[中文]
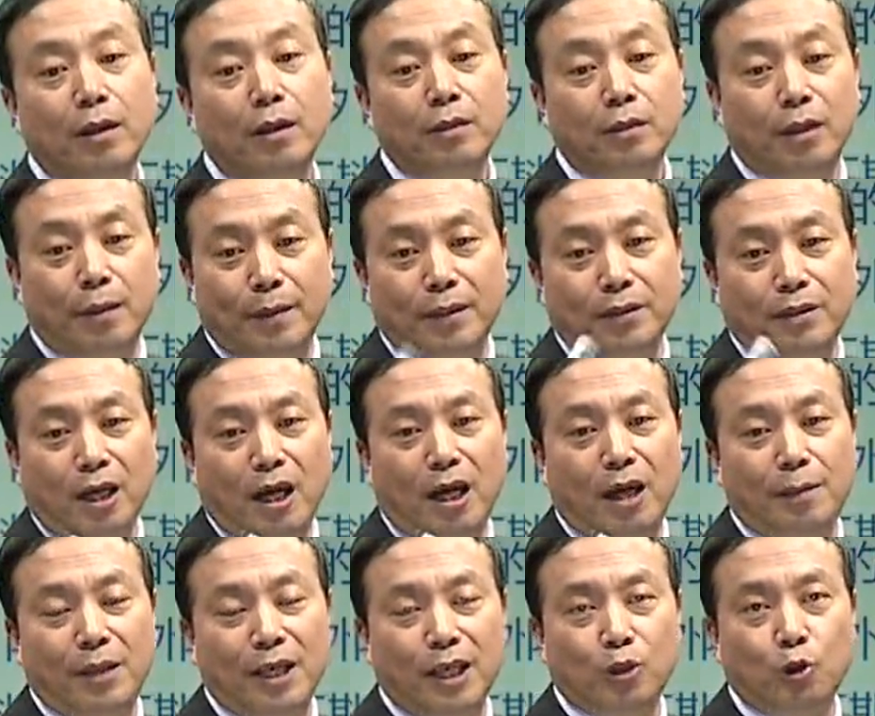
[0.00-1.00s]
那么这
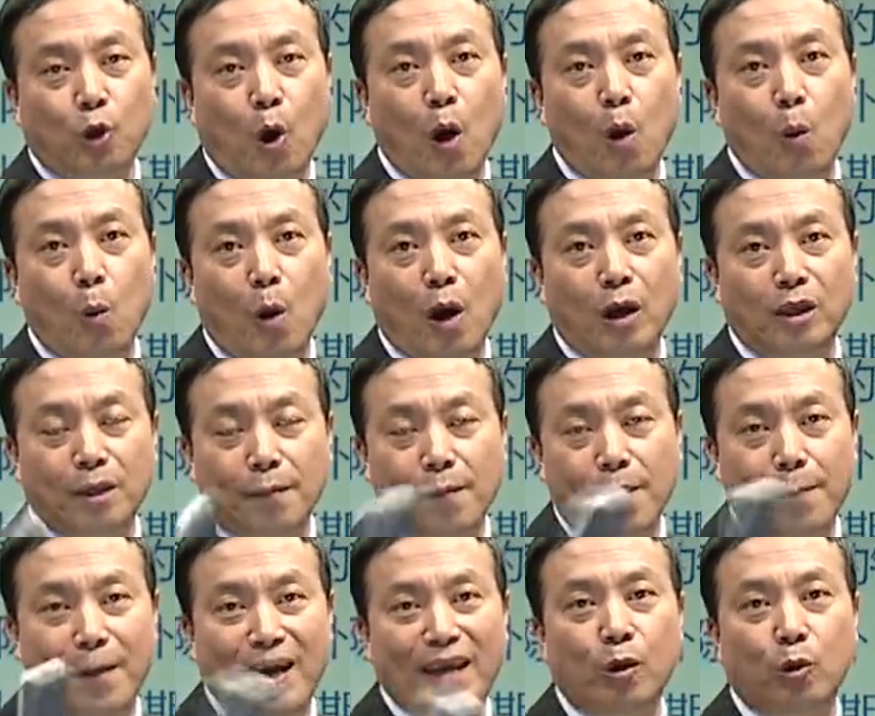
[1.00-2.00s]
一批存货，你们
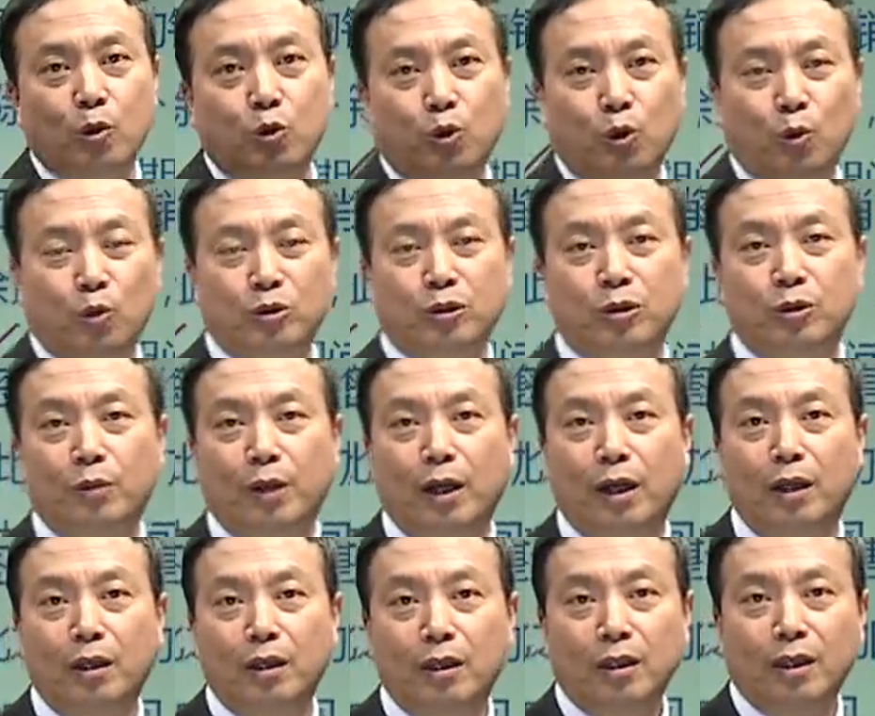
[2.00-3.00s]
没有处置
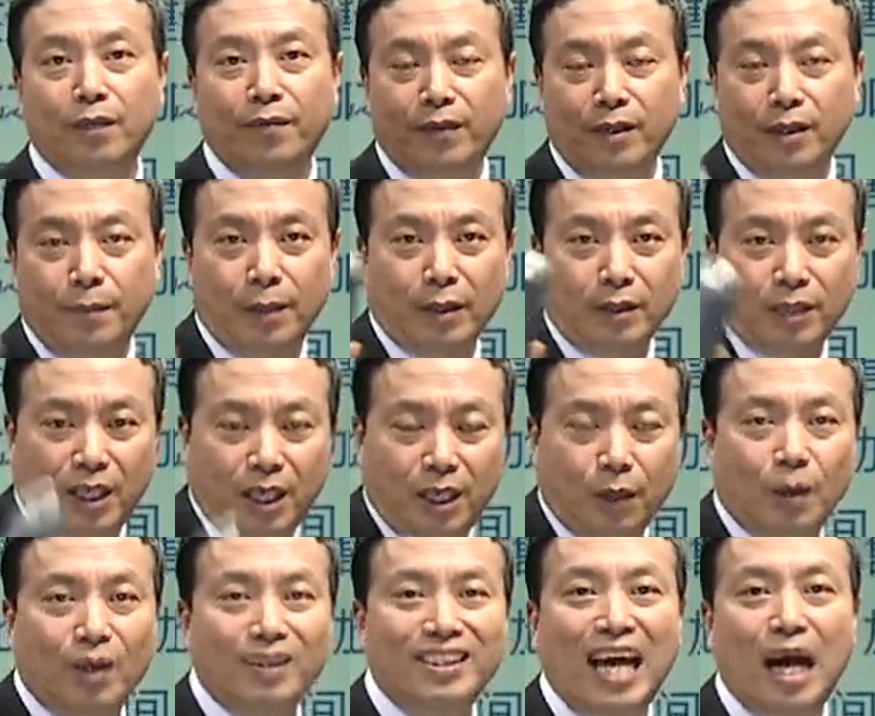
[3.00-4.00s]
权，因为你们要替
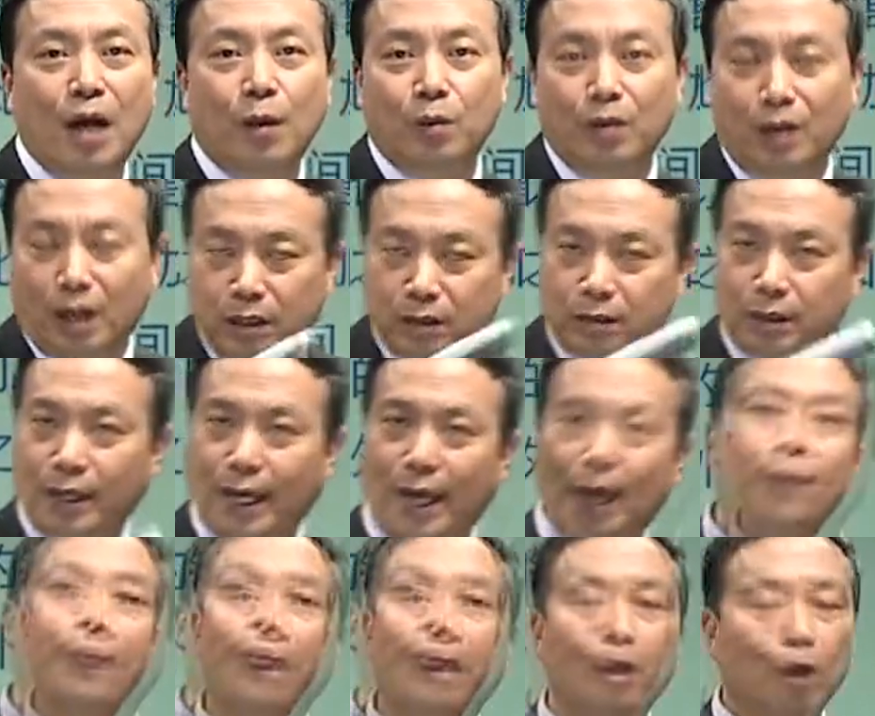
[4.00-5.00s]
我加工，然后再给
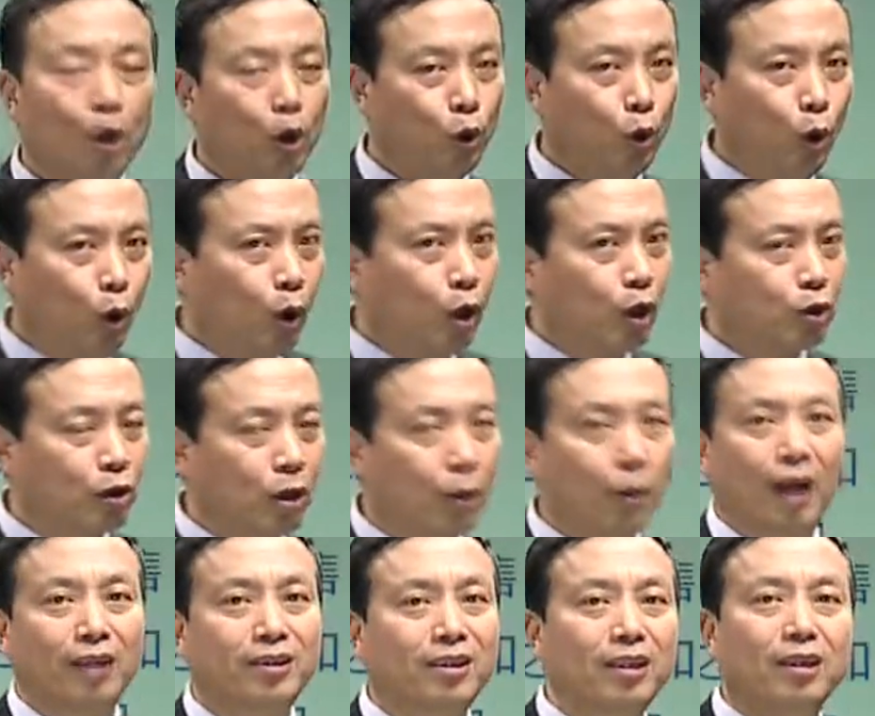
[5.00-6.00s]
我。如果说
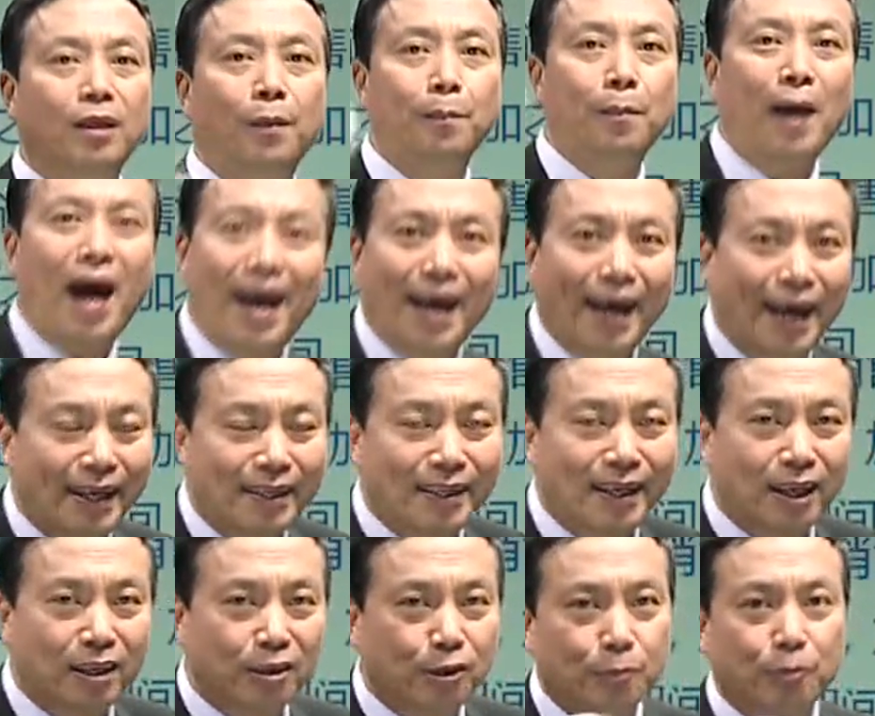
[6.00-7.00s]
我真正卖给你
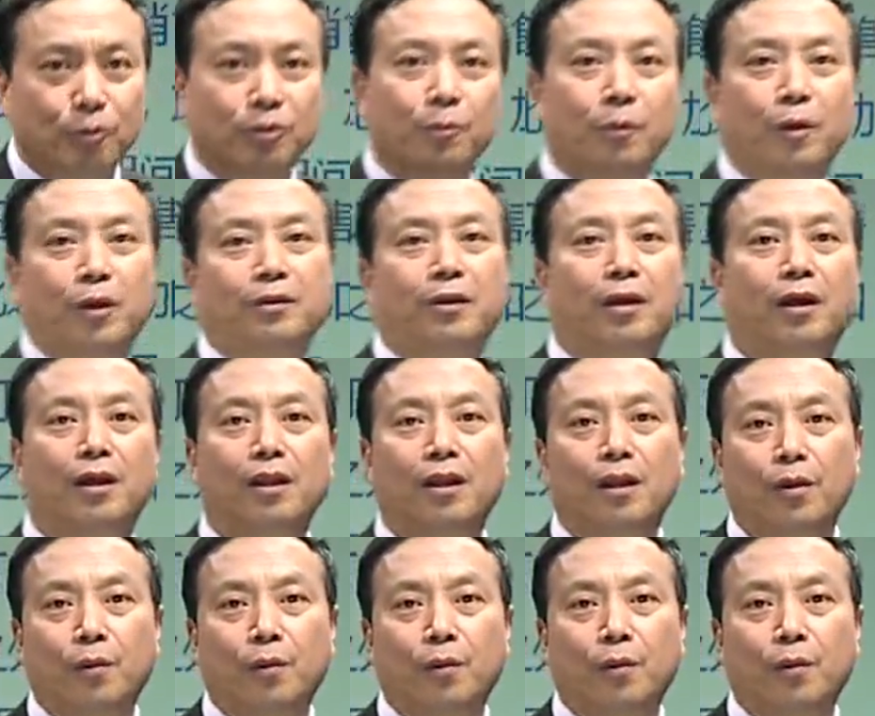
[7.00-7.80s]
了，就不是这么回事了。